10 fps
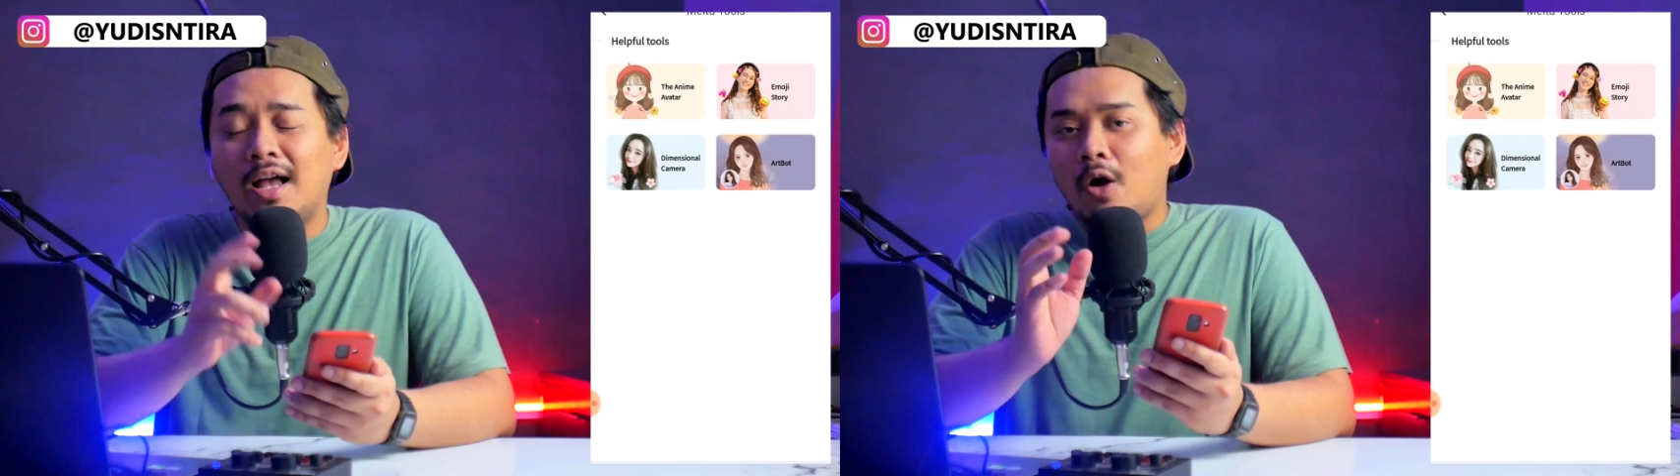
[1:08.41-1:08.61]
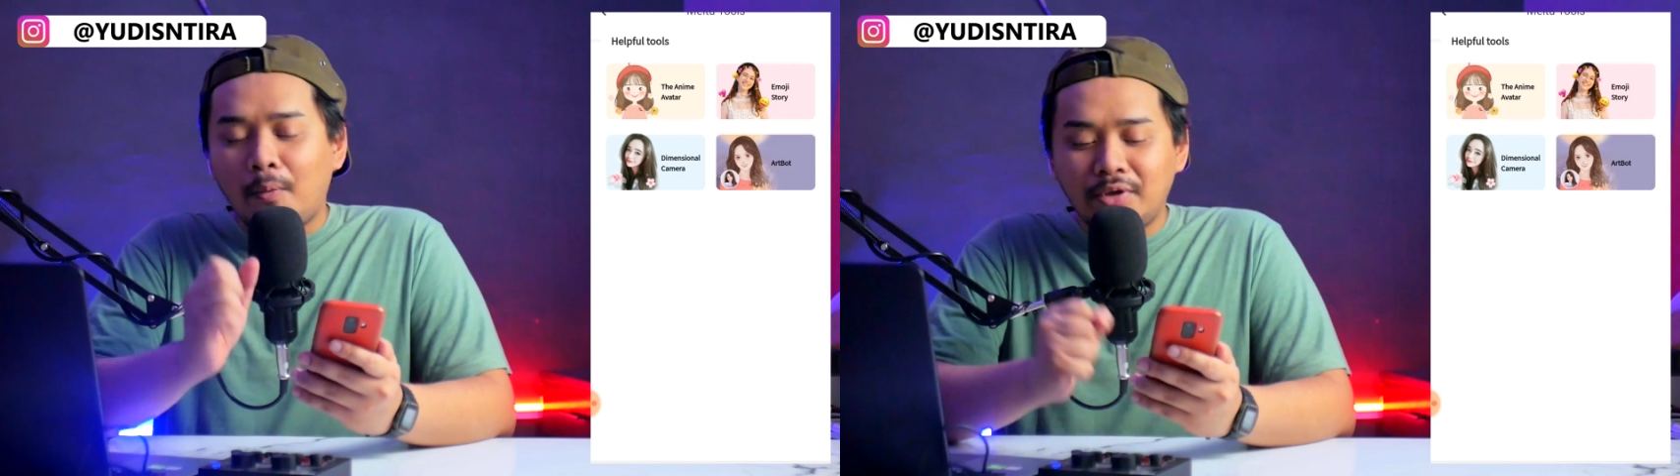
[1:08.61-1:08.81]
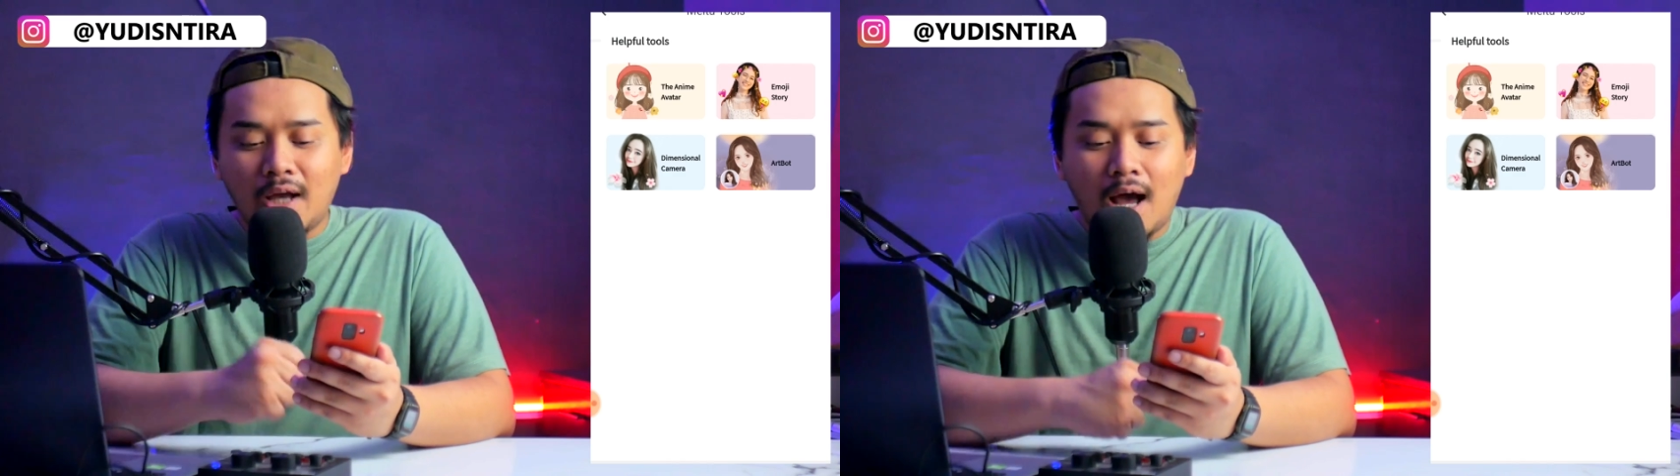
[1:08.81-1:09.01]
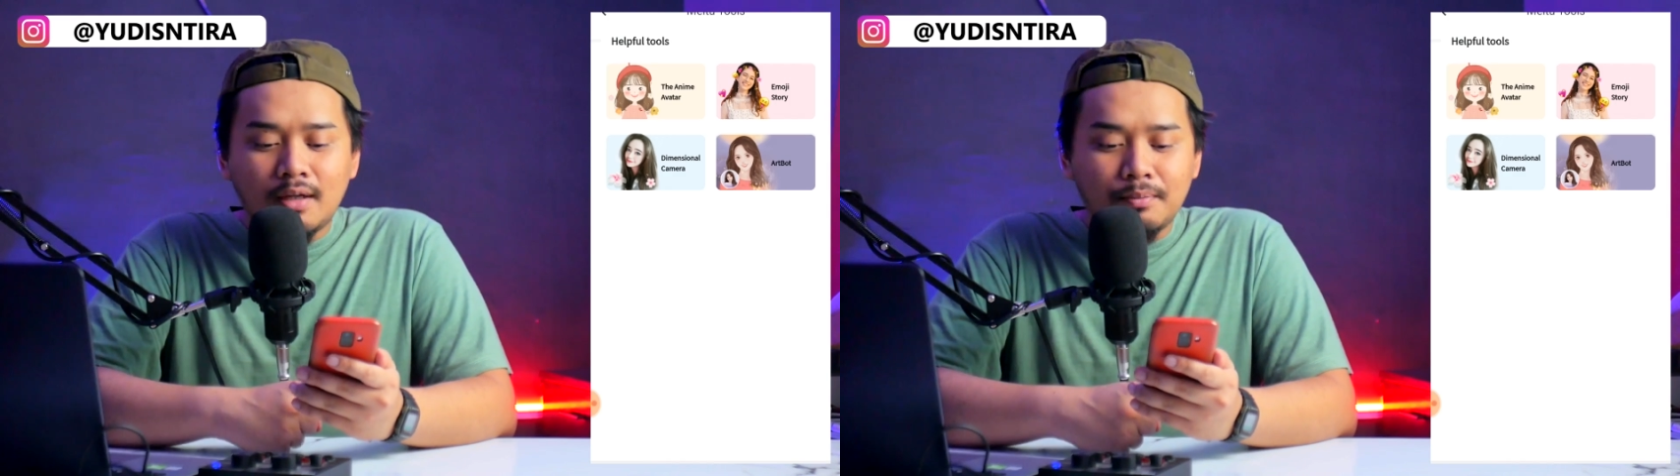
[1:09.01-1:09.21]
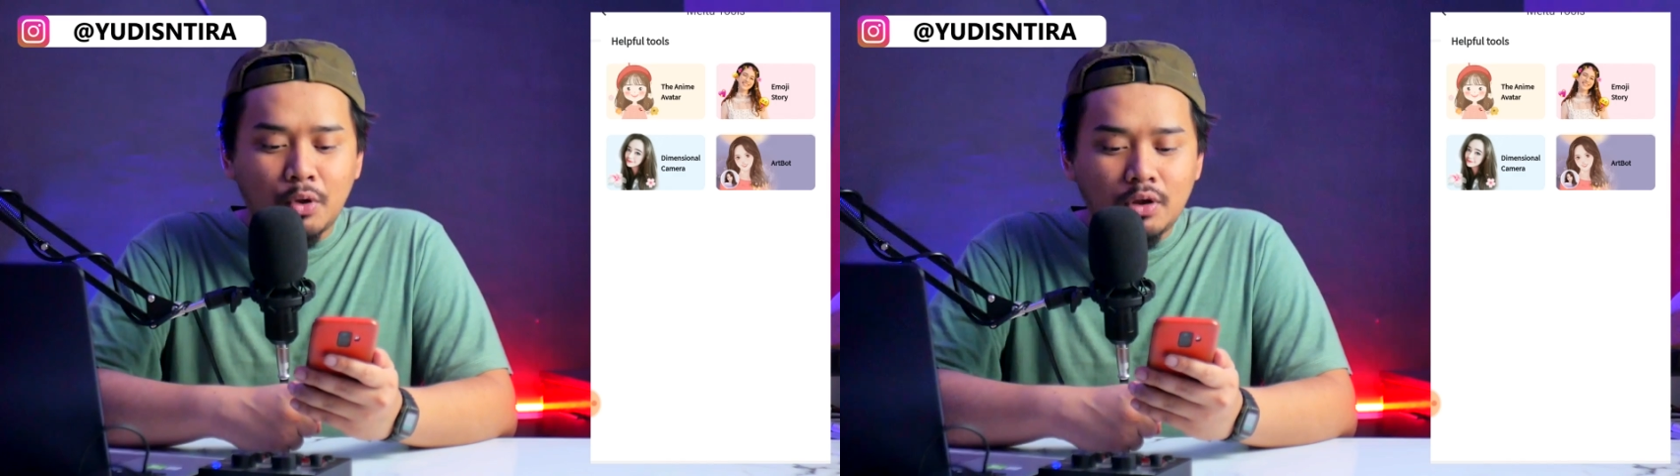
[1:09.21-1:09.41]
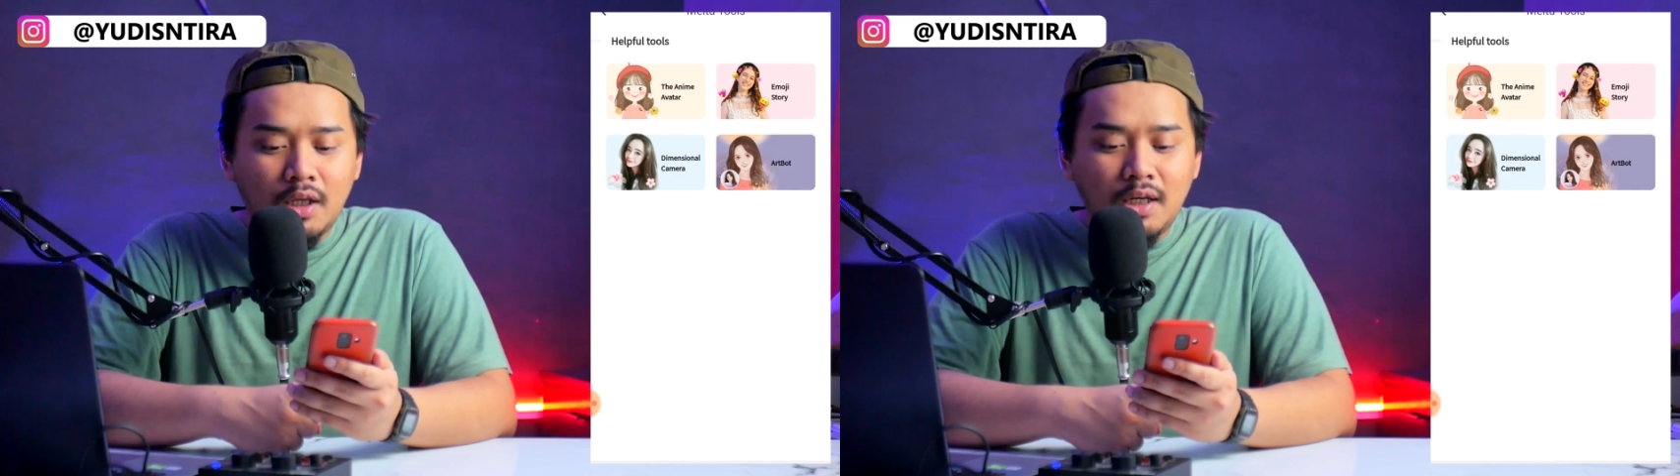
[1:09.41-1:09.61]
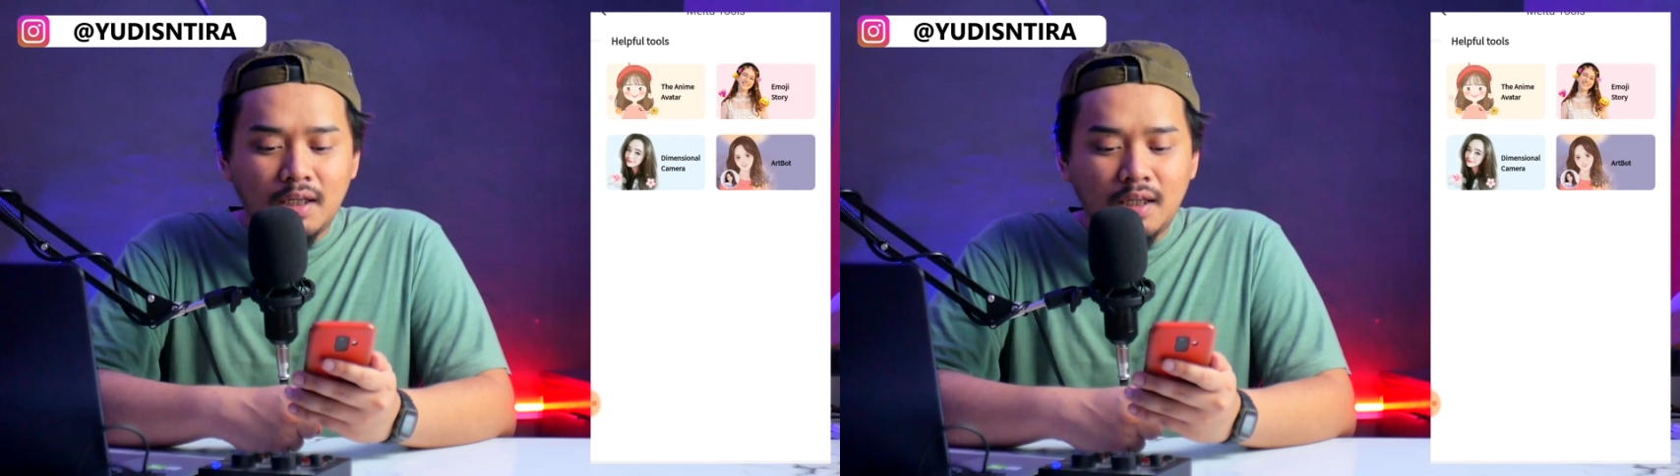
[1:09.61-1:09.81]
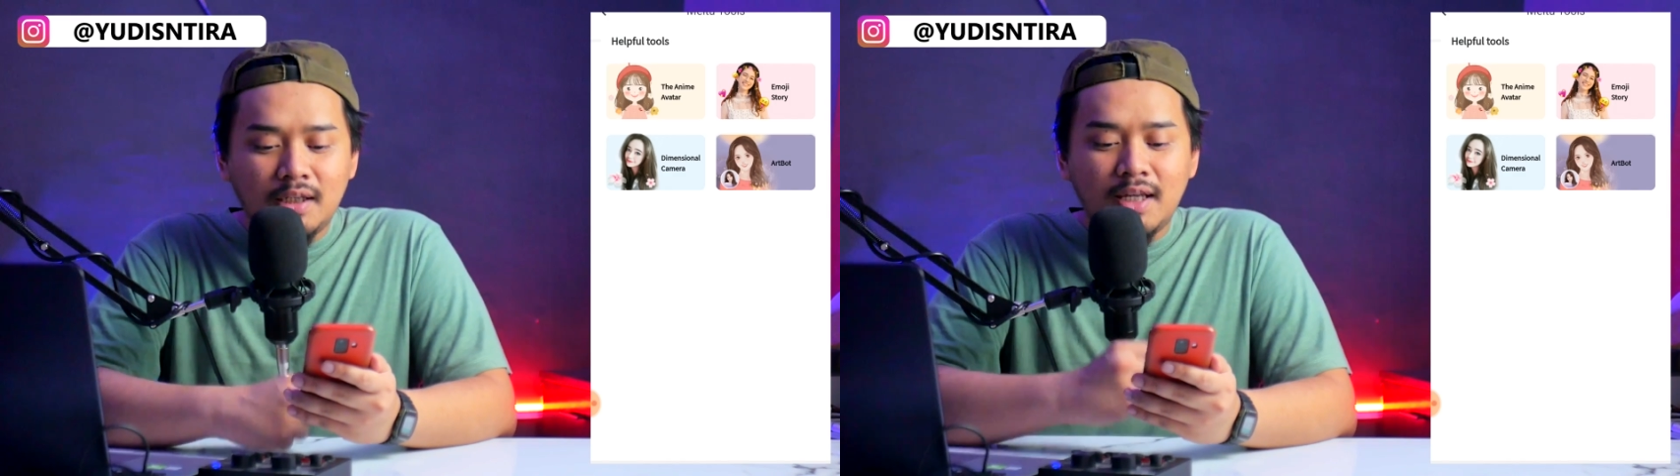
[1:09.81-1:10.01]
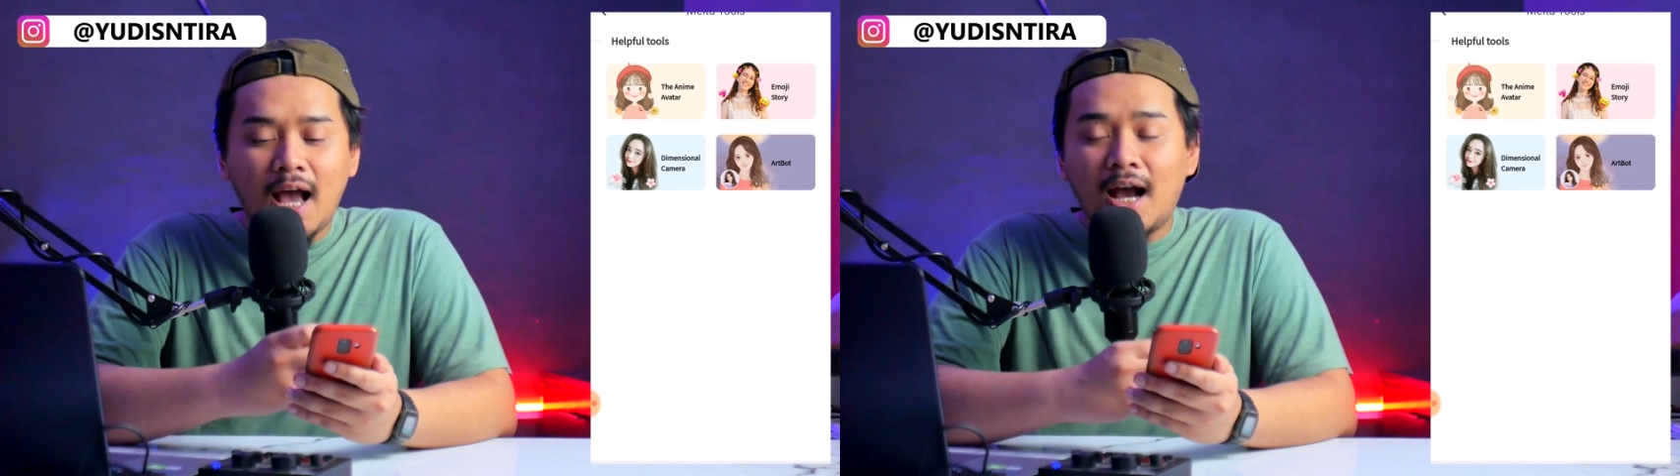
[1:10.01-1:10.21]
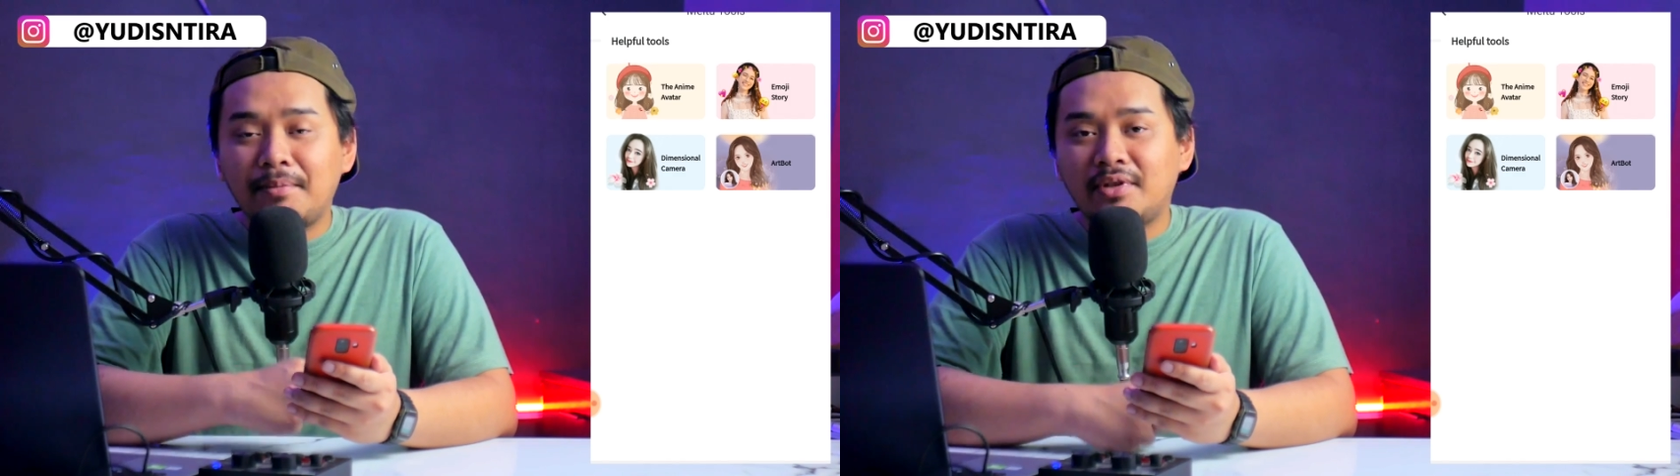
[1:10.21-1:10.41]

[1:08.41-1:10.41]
Opsi Artbot ini dia akan